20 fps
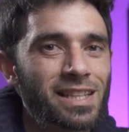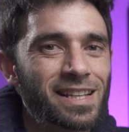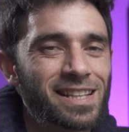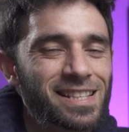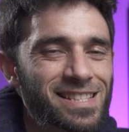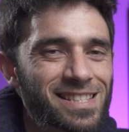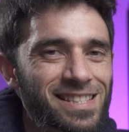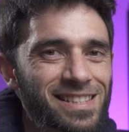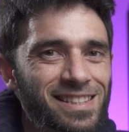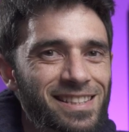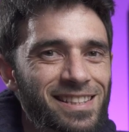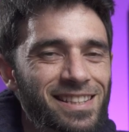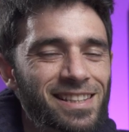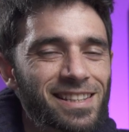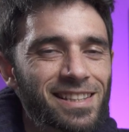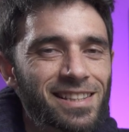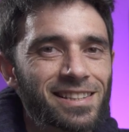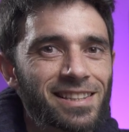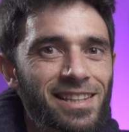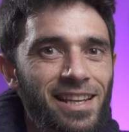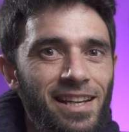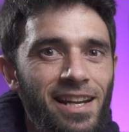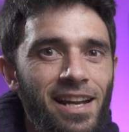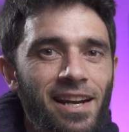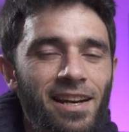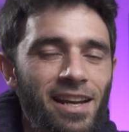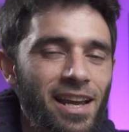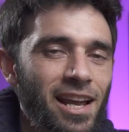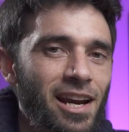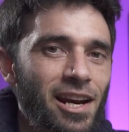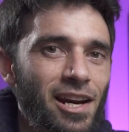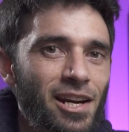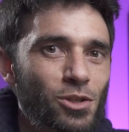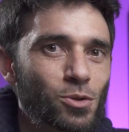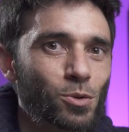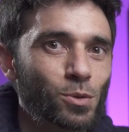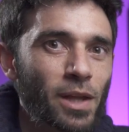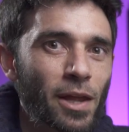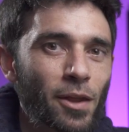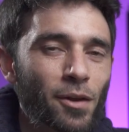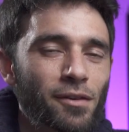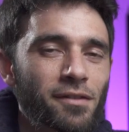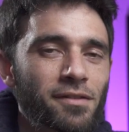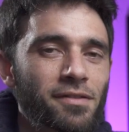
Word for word: 3, tener el resultado